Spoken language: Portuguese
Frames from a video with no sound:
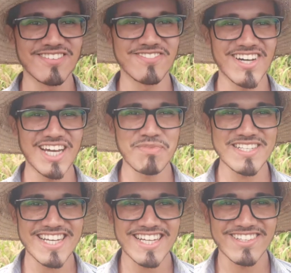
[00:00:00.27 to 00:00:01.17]
Fala
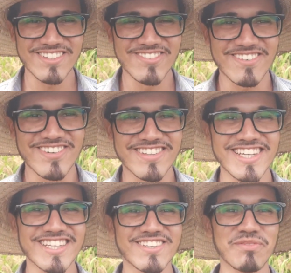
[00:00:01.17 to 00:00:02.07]
rapaziada, tudo bem com
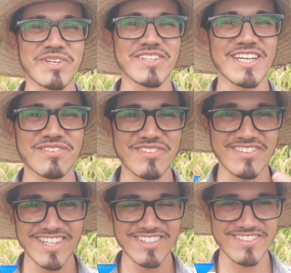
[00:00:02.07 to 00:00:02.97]
vocês? Comigo tá tudo
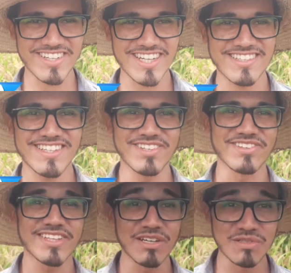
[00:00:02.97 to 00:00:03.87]
certo, graças a
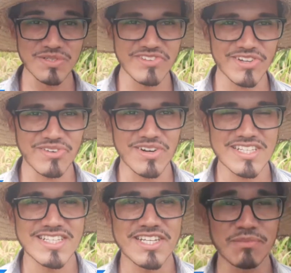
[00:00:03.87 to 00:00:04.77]
Deus. Eu sou Diego Rosa
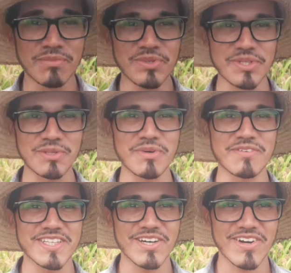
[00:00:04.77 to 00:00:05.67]
e seja muito
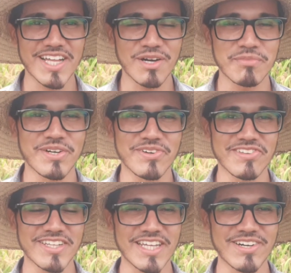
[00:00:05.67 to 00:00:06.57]
bem-vindo ao canal Minha
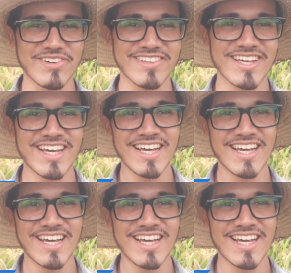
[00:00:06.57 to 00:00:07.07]
Rotina na Roça.